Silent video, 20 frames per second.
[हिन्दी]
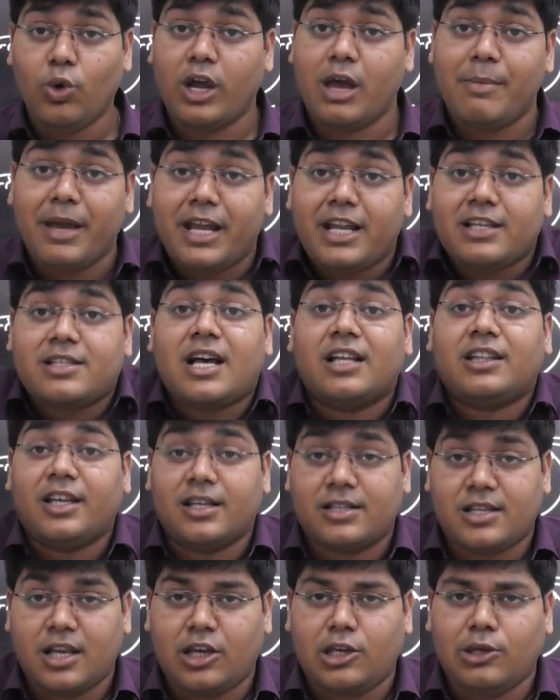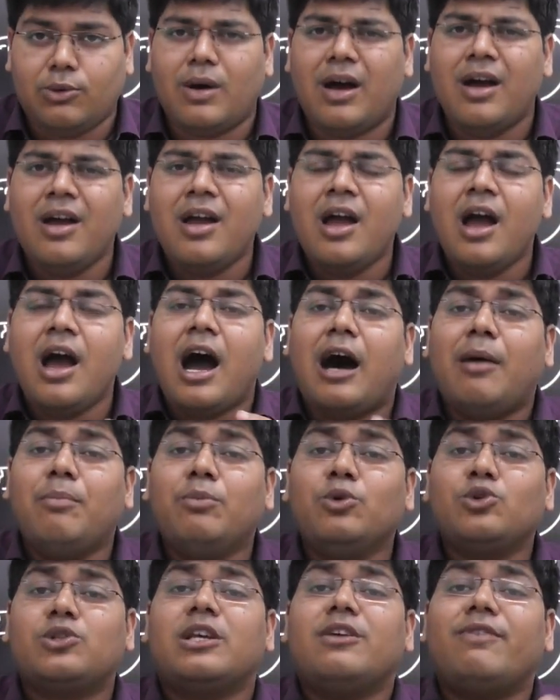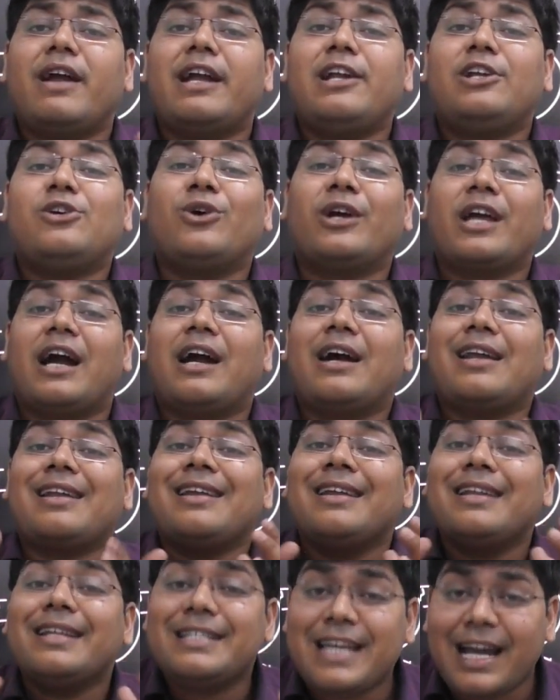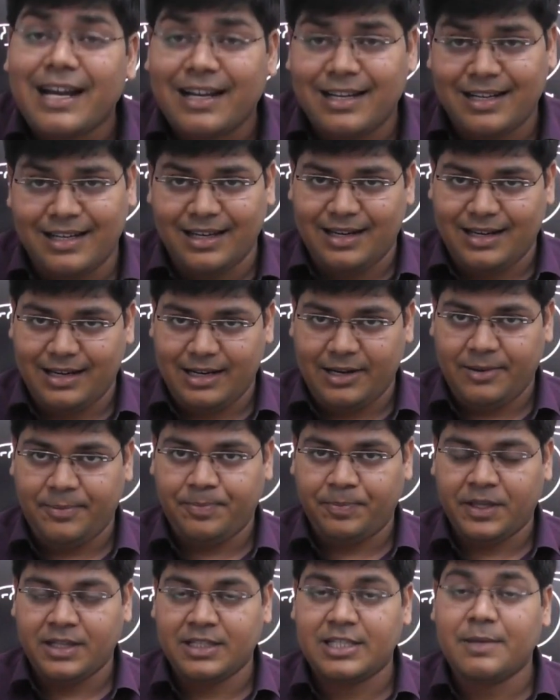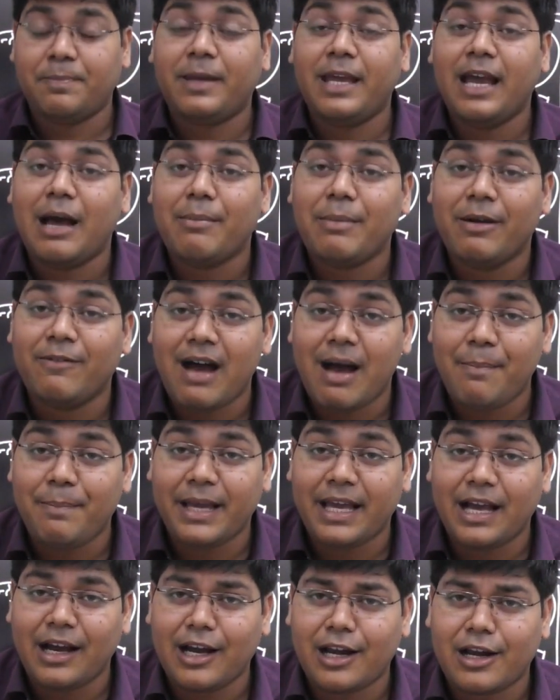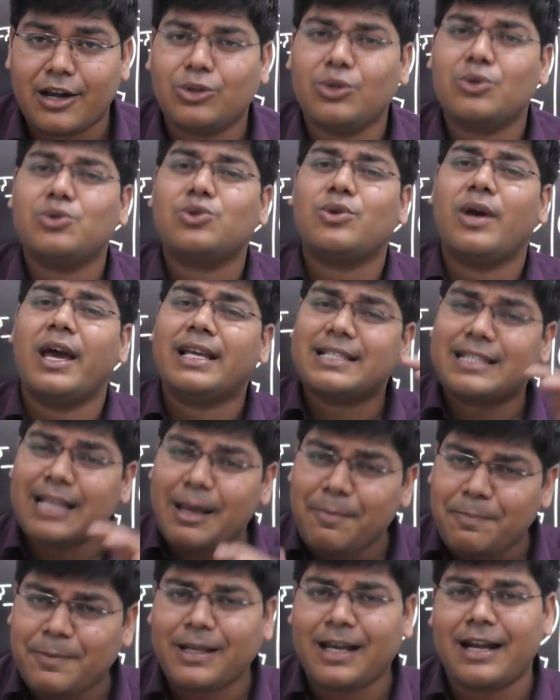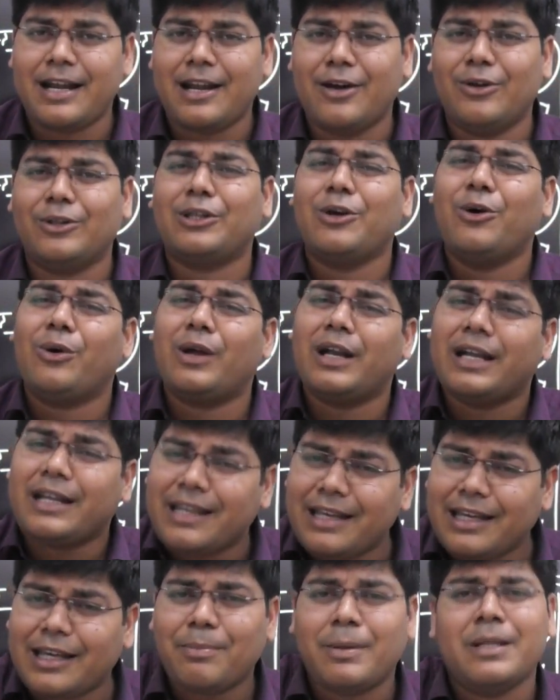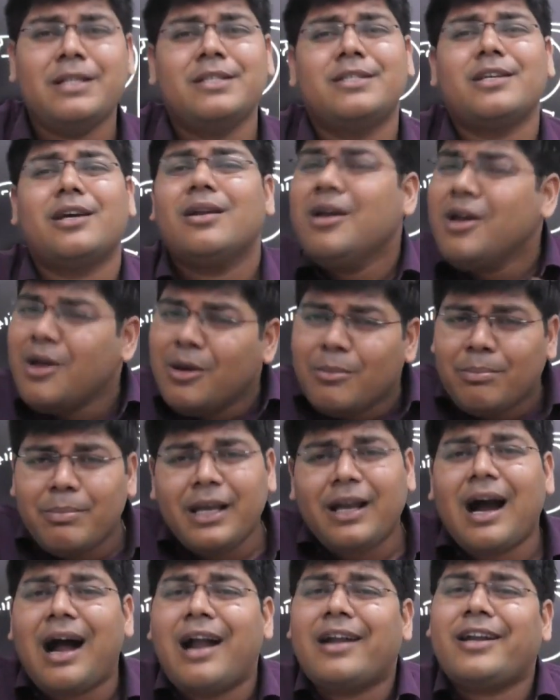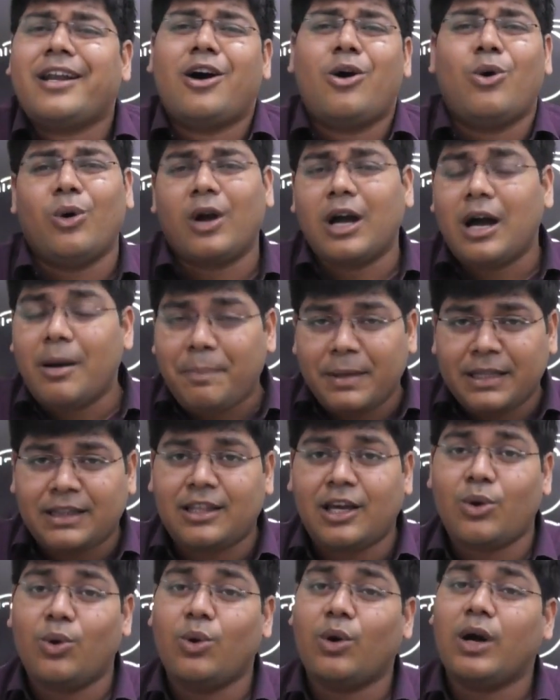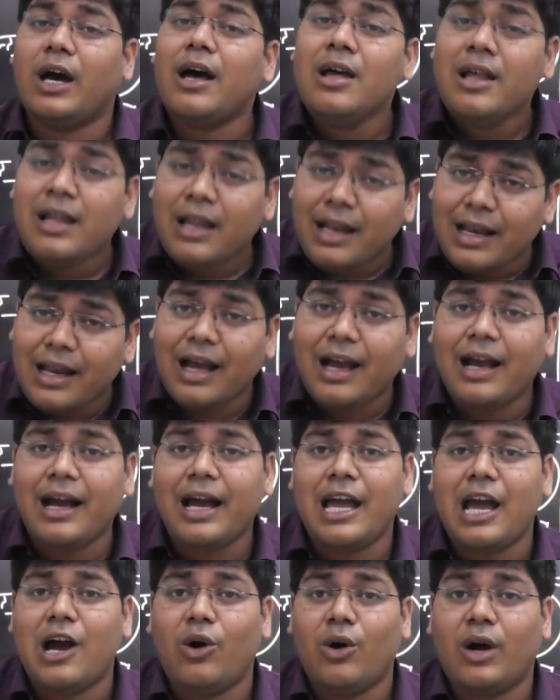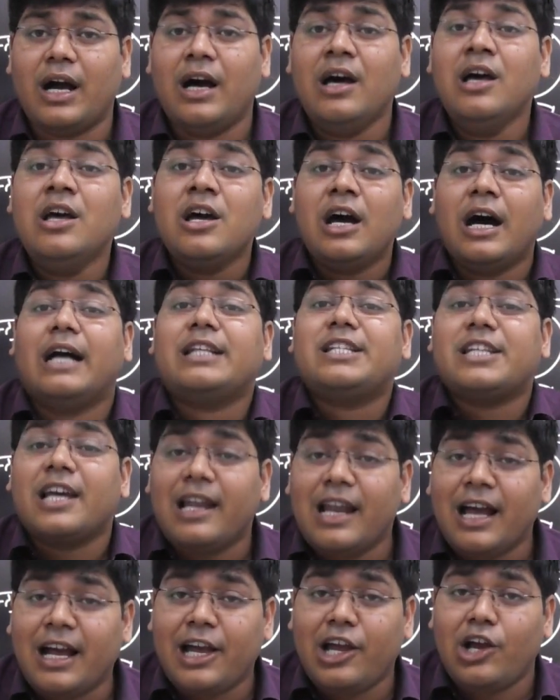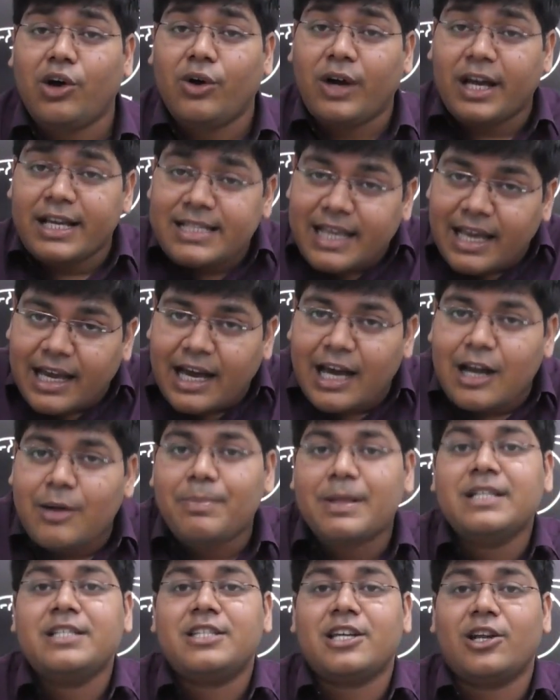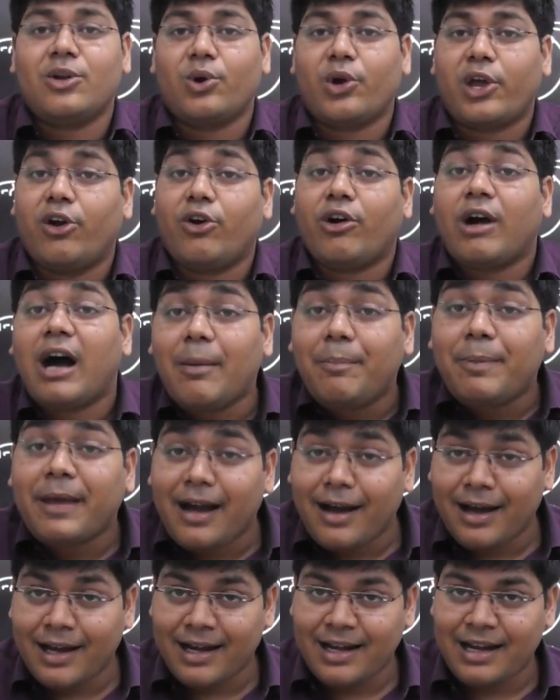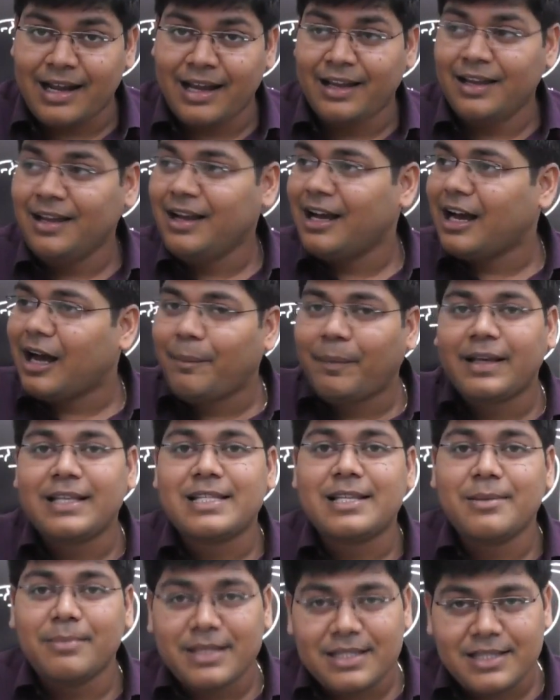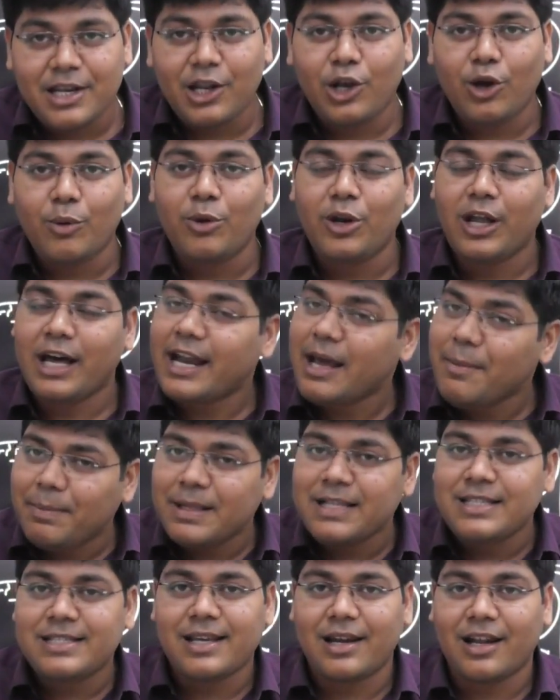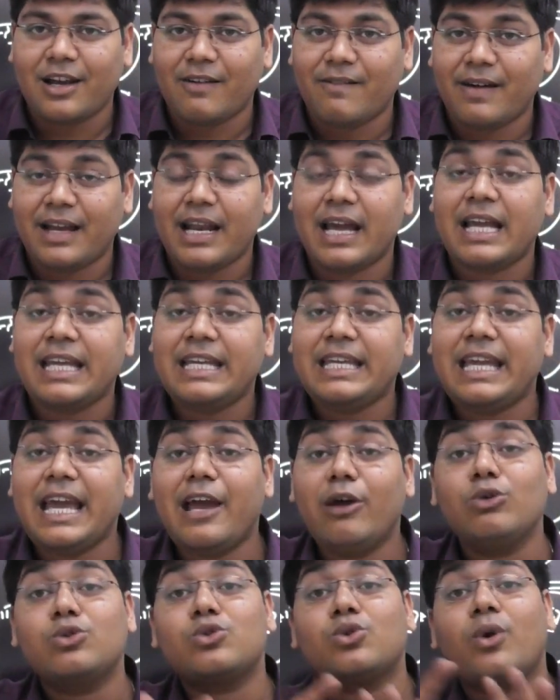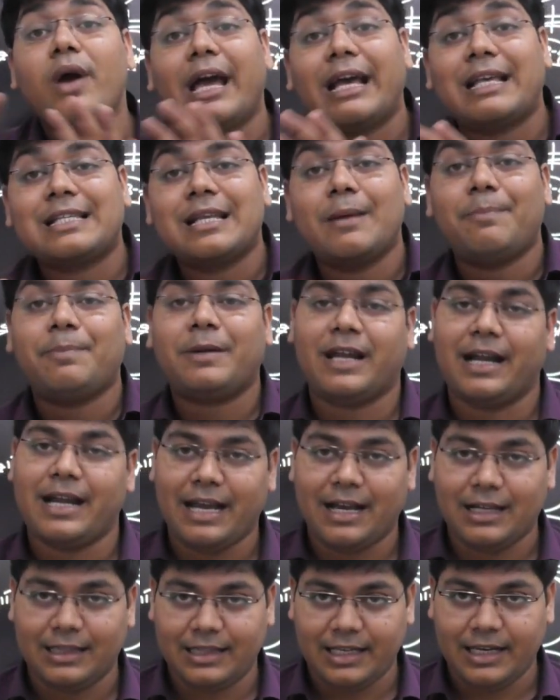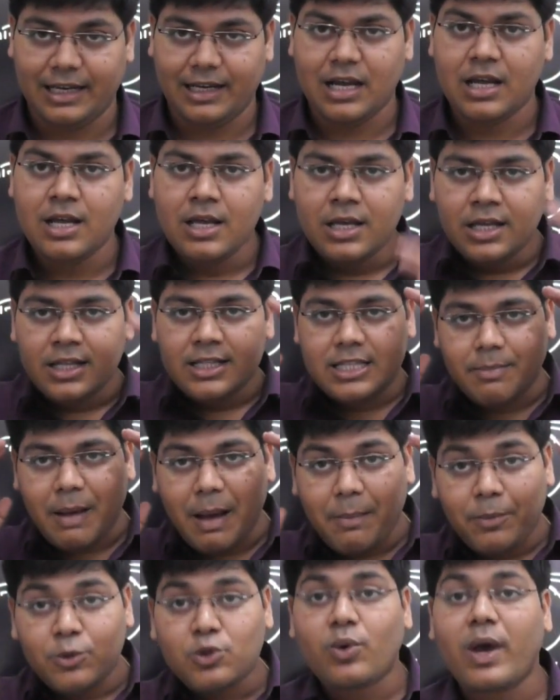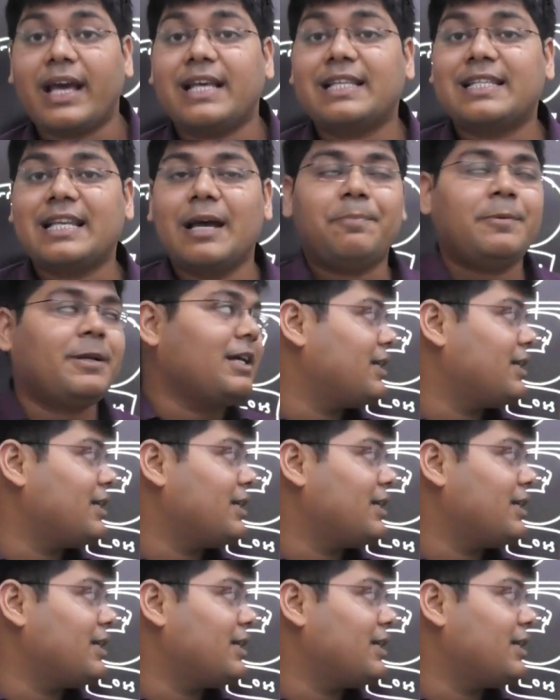हो गया मेरे साथ ही ऐसा क्यों हुआ हम उस इवेंट को क्या कर रहे हैं रिजेक्ट कर रहे हैं जबकि हमें वहां पे क्या करना होता है उसको एक्सेप्ट करना होता है ओके ठीक है पंचर भी कांटा होगा पत्थर होगा लग गया होगा अच्छा लग गया होगा इसके कारण पंचर हो गया होगा अब क्या करना है अब किसी मिस्त्री को बुलाना है पंचर लगवाना है यह है उसको एक्सेप्ट करने का तरीका जब आप उसको एक्सेप्ट